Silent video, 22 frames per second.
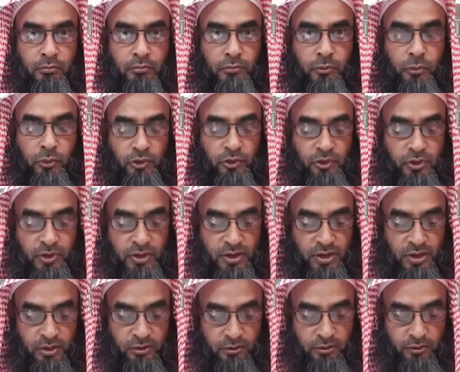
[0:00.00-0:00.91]

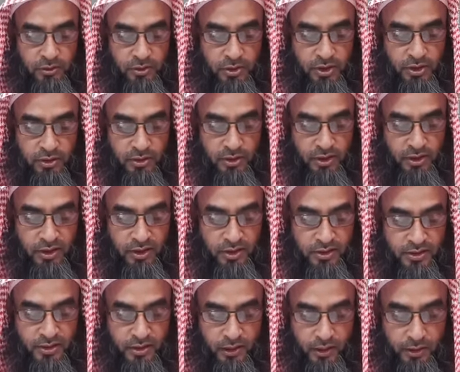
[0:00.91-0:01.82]
প্রতিষ্ঠিত হচ্ছে দিন
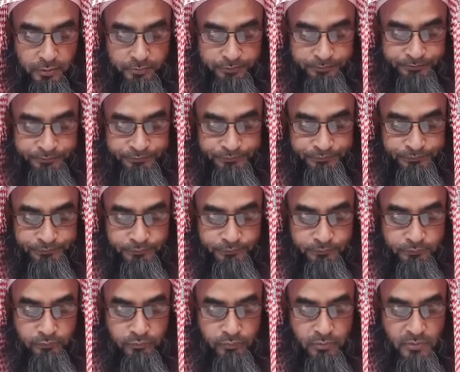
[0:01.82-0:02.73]
ইসলাম
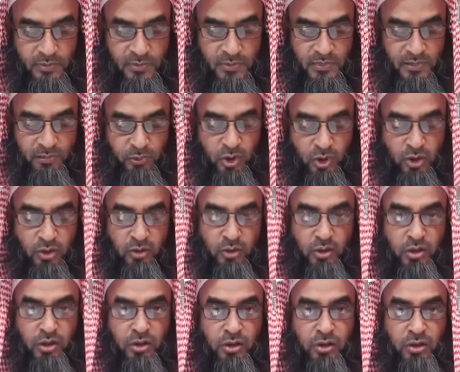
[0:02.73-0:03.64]
যেমন
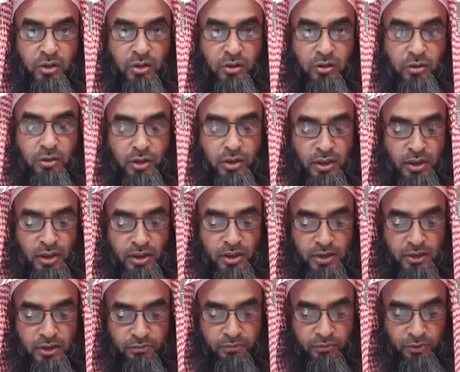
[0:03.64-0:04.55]
অন্য অন্য দিনের
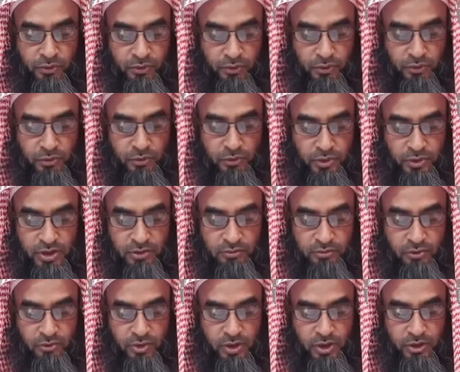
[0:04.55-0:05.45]
যে ফরজ
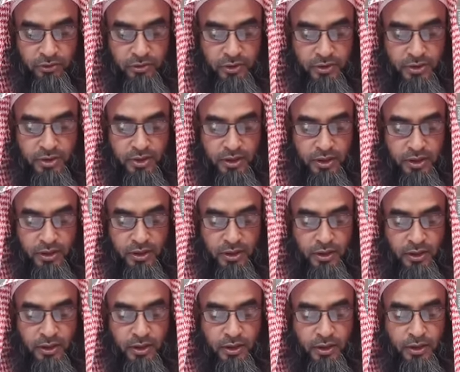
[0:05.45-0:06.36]
অজেবগুলি রয়েছে
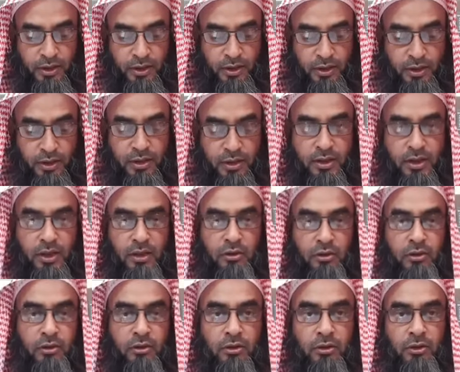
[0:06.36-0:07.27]

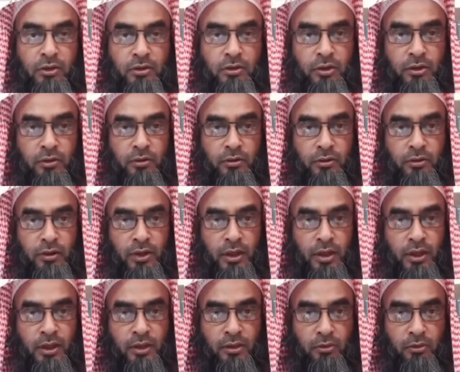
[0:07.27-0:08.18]
সেগুলির ক্ষেত্রেও
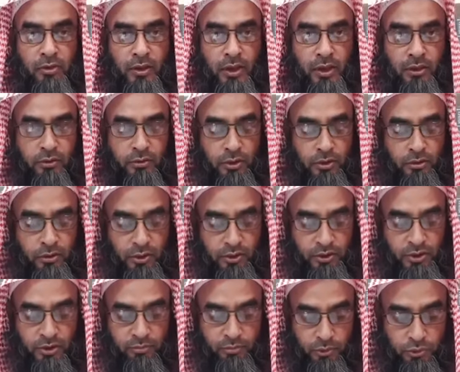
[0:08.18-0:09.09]
একে একই
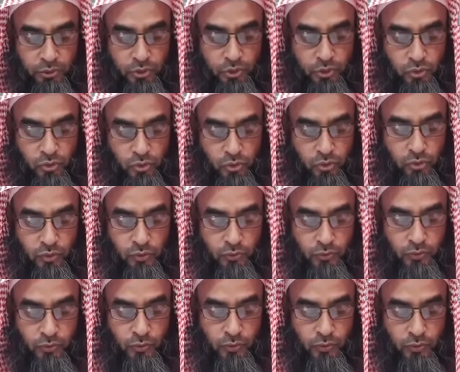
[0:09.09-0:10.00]
কথা প্রযোজ্য
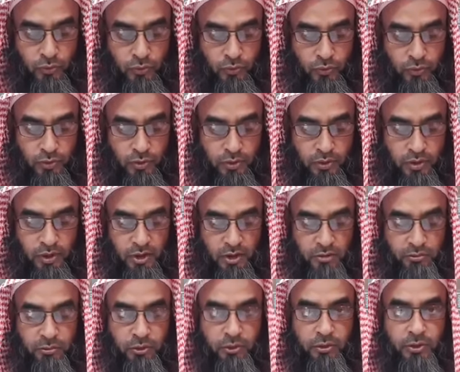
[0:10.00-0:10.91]

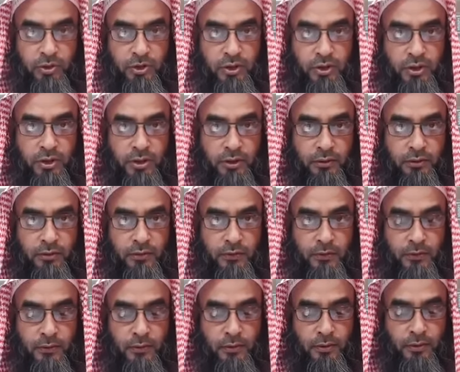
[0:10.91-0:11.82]
দিনের প্রতিটি
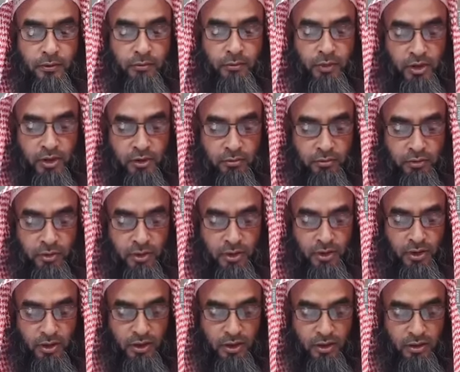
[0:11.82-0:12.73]

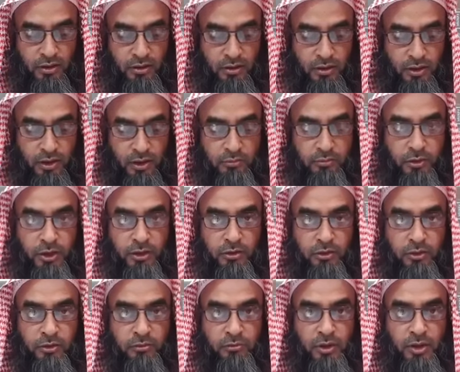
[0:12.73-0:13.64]
বিধিবিধানের
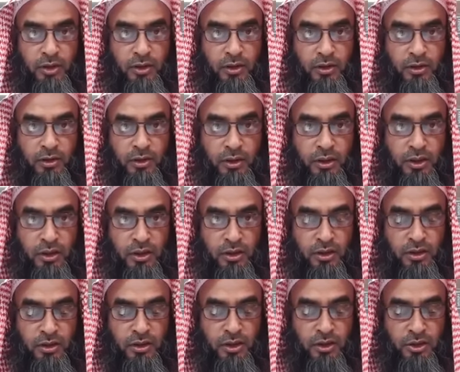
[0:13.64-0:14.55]
মাধ্যমে দিন
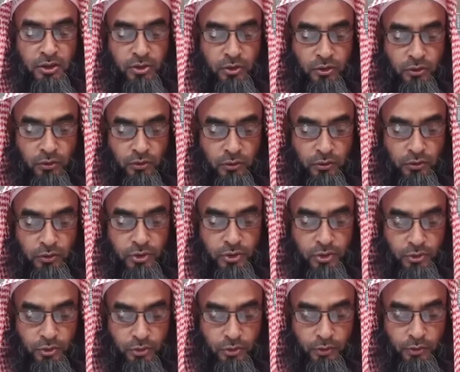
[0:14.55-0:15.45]
যে সহজ
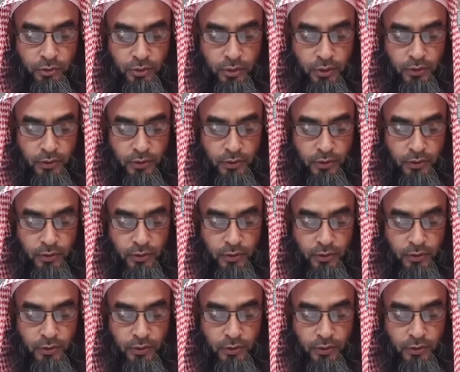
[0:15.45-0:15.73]
সরল